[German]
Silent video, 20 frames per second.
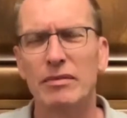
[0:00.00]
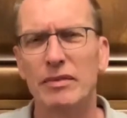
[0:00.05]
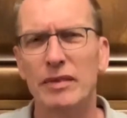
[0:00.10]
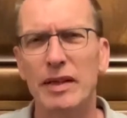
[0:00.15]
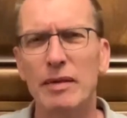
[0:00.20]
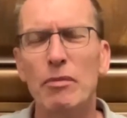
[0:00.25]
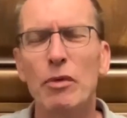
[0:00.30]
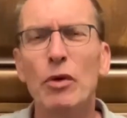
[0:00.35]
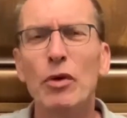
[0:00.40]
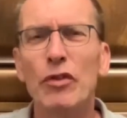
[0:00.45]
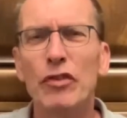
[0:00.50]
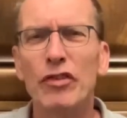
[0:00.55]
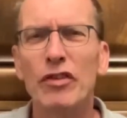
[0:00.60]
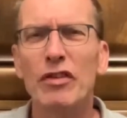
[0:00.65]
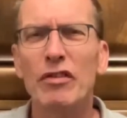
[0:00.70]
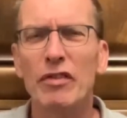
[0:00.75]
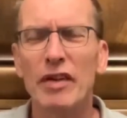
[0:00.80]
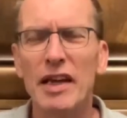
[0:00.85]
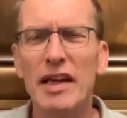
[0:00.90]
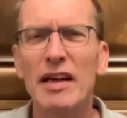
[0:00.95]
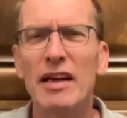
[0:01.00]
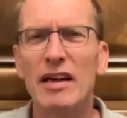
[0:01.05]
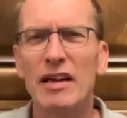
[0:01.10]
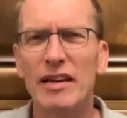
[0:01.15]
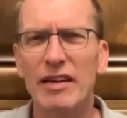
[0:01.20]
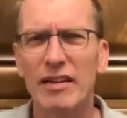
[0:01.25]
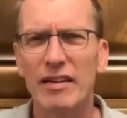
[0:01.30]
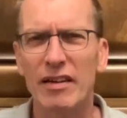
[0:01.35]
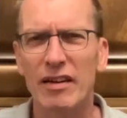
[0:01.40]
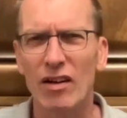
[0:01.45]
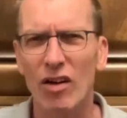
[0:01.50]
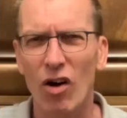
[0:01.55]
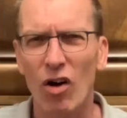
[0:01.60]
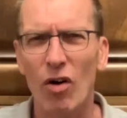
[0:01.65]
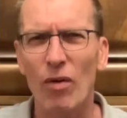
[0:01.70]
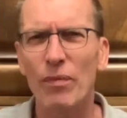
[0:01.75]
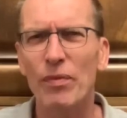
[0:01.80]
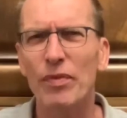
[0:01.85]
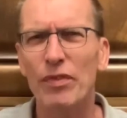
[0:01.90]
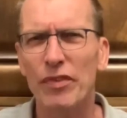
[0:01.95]
die müssen wirklich
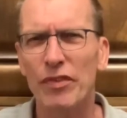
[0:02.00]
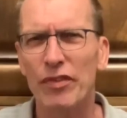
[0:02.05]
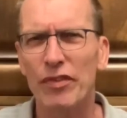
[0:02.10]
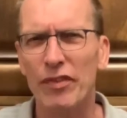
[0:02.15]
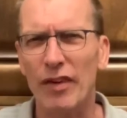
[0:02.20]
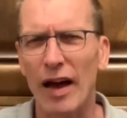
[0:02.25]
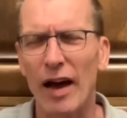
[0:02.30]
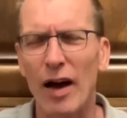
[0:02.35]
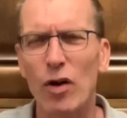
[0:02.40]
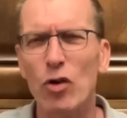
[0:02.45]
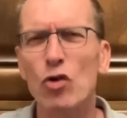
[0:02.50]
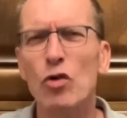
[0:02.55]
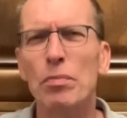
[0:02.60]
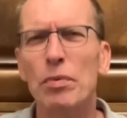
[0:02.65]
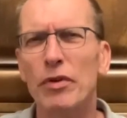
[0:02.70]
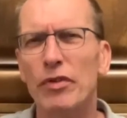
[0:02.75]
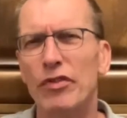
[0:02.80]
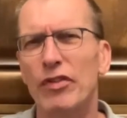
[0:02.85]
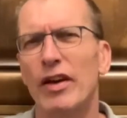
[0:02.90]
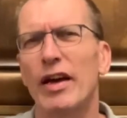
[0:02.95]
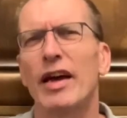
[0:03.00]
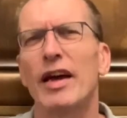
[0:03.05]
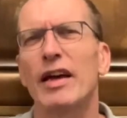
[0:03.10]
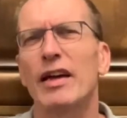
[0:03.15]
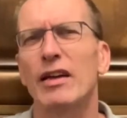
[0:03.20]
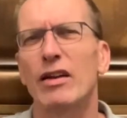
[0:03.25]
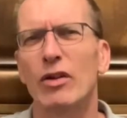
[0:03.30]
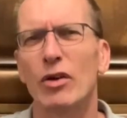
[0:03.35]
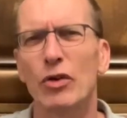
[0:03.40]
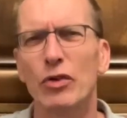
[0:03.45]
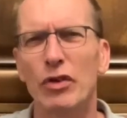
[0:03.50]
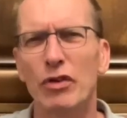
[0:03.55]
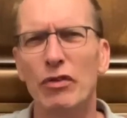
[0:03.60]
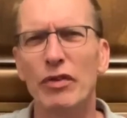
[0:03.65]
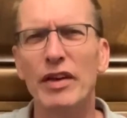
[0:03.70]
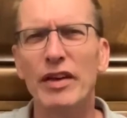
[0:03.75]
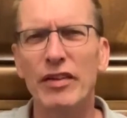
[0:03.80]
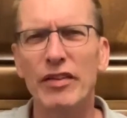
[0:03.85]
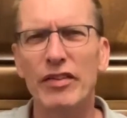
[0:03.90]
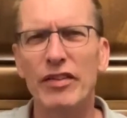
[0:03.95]
ganz sauber sein, oder
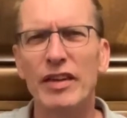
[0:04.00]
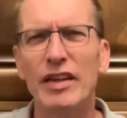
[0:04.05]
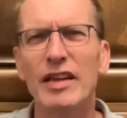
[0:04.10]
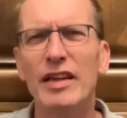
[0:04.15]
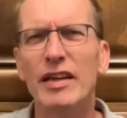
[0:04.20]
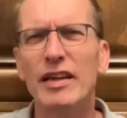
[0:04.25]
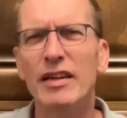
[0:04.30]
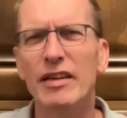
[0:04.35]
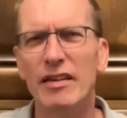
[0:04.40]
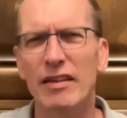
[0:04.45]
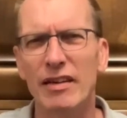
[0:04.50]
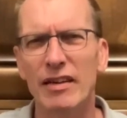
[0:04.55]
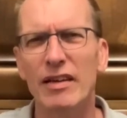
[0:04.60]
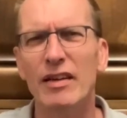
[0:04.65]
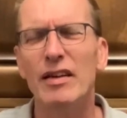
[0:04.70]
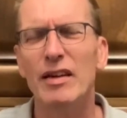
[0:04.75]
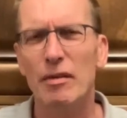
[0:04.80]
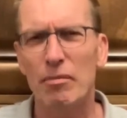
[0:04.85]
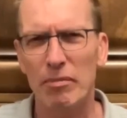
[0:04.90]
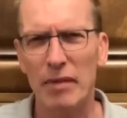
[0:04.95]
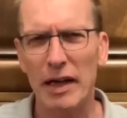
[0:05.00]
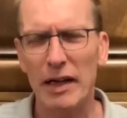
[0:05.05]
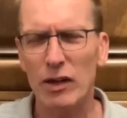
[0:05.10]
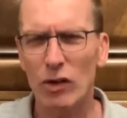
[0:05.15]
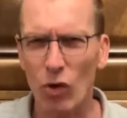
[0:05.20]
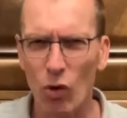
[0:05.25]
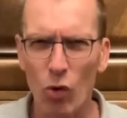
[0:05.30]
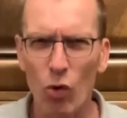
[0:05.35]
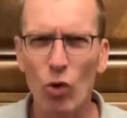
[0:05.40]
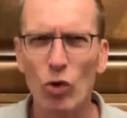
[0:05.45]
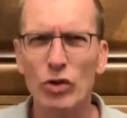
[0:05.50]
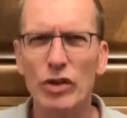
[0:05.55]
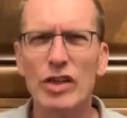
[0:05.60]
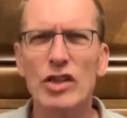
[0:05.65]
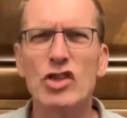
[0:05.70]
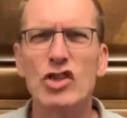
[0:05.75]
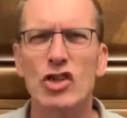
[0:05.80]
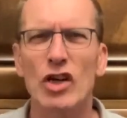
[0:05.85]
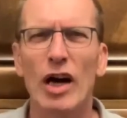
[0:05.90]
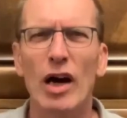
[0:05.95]
wie sie
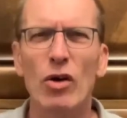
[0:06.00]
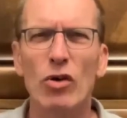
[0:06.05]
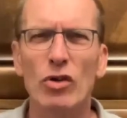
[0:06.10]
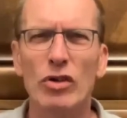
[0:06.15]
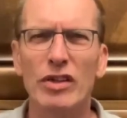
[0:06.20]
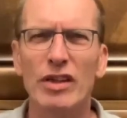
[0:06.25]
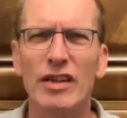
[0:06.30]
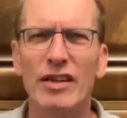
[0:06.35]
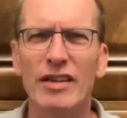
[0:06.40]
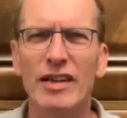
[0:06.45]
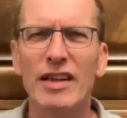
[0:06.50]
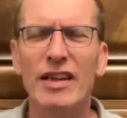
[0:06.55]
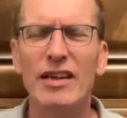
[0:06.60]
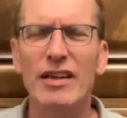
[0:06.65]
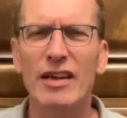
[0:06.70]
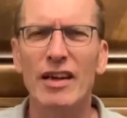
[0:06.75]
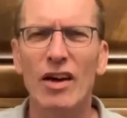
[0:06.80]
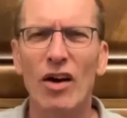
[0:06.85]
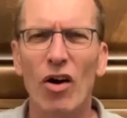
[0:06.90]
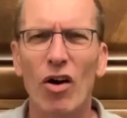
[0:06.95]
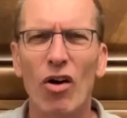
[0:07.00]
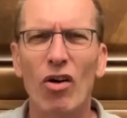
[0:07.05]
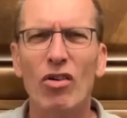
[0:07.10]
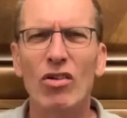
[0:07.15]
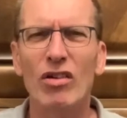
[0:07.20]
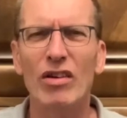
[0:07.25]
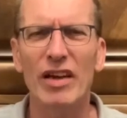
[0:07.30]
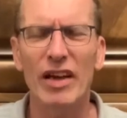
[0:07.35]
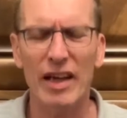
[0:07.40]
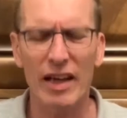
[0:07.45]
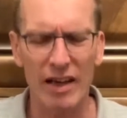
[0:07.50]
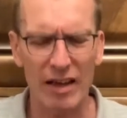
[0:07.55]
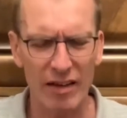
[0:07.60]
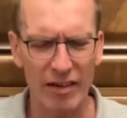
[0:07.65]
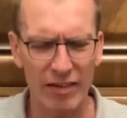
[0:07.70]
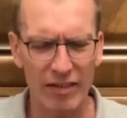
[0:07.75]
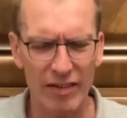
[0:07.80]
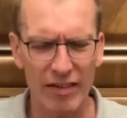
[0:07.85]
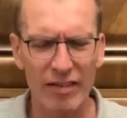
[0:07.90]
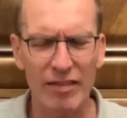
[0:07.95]
methodisch auch die Dinge angehen.
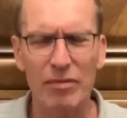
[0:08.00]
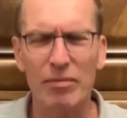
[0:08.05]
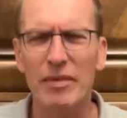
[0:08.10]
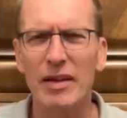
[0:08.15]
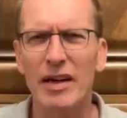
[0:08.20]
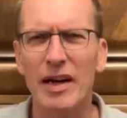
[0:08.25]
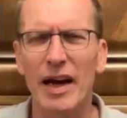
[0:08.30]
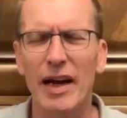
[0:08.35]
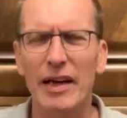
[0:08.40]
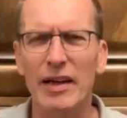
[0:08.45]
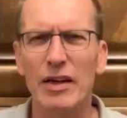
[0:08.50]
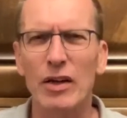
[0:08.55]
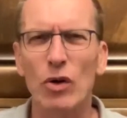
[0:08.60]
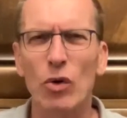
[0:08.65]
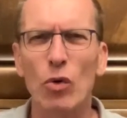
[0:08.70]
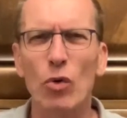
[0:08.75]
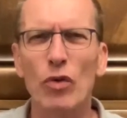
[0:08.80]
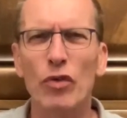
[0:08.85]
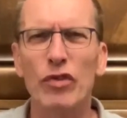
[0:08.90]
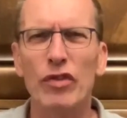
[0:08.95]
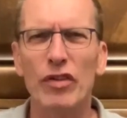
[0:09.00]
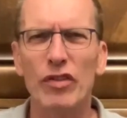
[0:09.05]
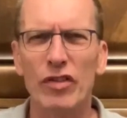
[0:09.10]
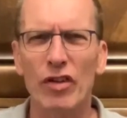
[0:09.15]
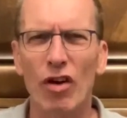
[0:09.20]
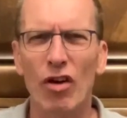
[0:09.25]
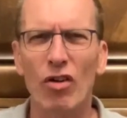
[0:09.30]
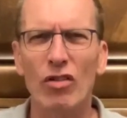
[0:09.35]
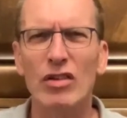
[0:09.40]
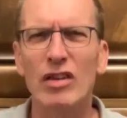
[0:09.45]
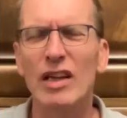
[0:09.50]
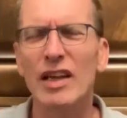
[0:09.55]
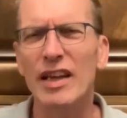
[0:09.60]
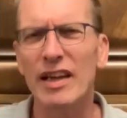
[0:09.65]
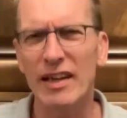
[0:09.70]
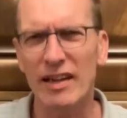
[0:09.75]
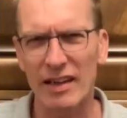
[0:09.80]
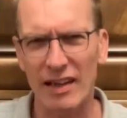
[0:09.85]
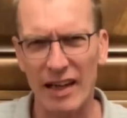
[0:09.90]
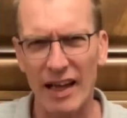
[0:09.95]
Es ist mir ein großes
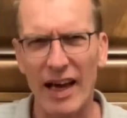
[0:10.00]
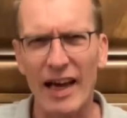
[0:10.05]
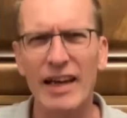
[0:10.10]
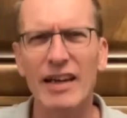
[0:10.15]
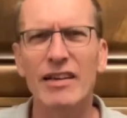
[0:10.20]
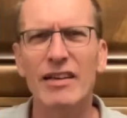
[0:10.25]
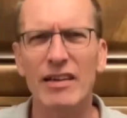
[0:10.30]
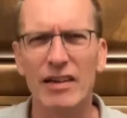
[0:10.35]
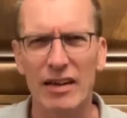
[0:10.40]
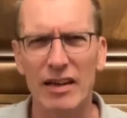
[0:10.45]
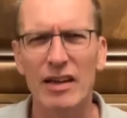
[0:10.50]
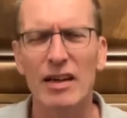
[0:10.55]
Anliegen. Leider